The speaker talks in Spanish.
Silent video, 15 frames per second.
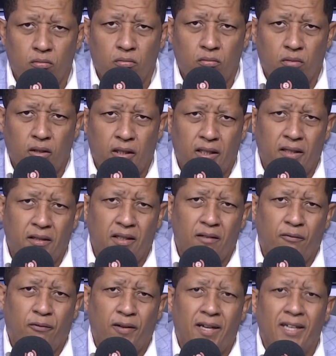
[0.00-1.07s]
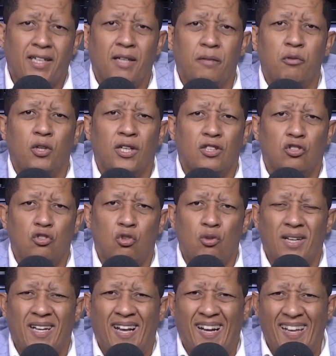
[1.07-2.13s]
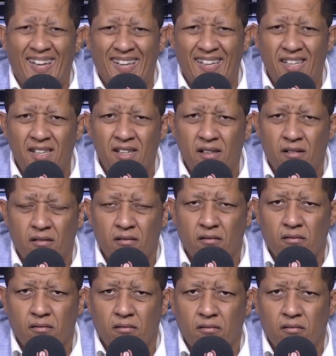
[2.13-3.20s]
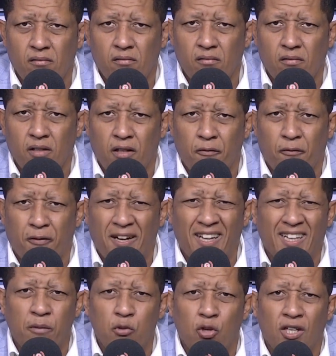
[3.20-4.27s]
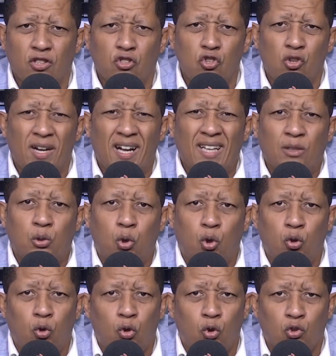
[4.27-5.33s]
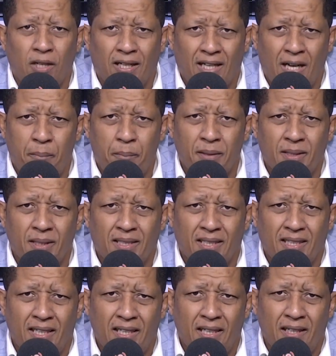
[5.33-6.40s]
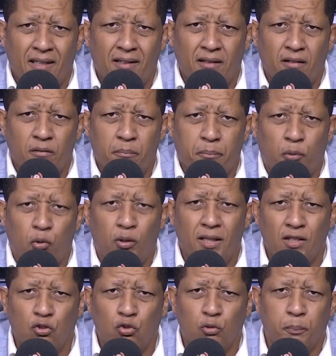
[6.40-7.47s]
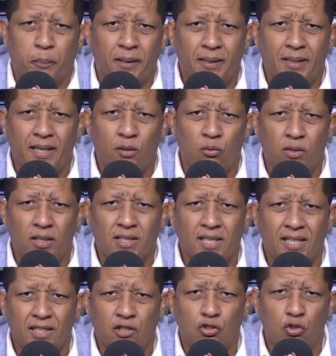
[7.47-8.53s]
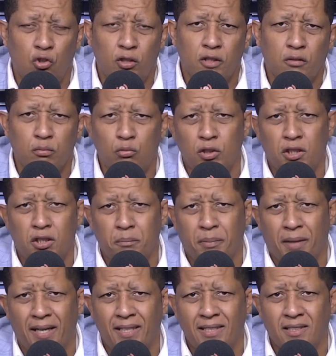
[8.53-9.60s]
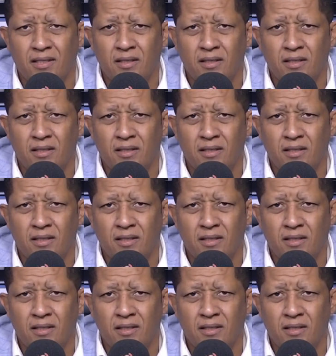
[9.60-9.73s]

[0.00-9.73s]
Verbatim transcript: en franca violación a la ley, en franca violación a todos los acápites que podían suspender unas elecciones municipales